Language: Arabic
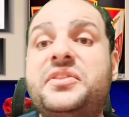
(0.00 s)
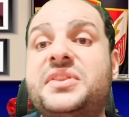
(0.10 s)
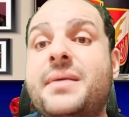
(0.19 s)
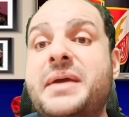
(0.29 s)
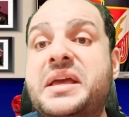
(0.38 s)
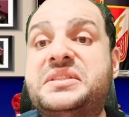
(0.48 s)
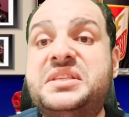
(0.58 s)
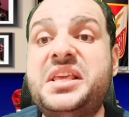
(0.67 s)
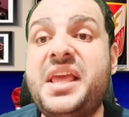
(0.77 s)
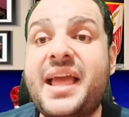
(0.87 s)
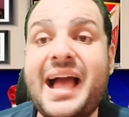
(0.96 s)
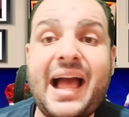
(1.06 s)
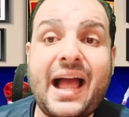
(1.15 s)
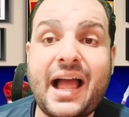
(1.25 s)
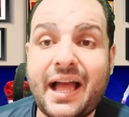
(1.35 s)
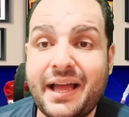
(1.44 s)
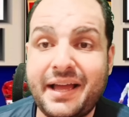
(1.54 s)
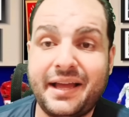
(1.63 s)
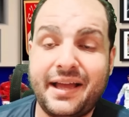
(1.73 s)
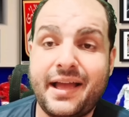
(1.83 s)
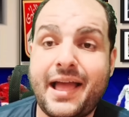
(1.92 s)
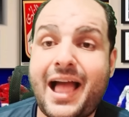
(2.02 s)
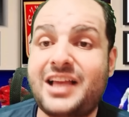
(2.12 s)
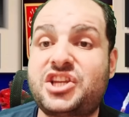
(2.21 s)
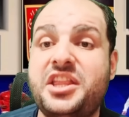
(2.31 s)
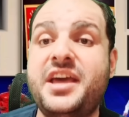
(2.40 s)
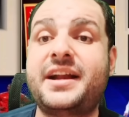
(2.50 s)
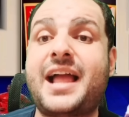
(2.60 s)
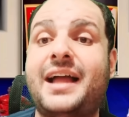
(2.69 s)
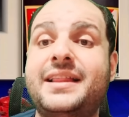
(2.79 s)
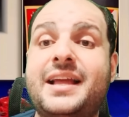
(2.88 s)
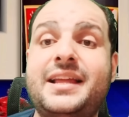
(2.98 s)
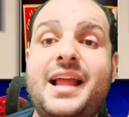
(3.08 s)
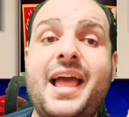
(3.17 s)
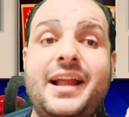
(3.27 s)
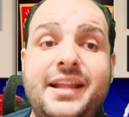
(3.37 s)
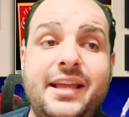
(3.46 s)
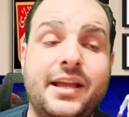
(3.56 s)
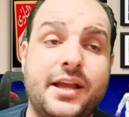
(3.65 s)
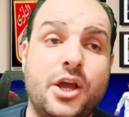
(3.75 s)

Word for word: التماسيح عشان يرجع النادي الاهلي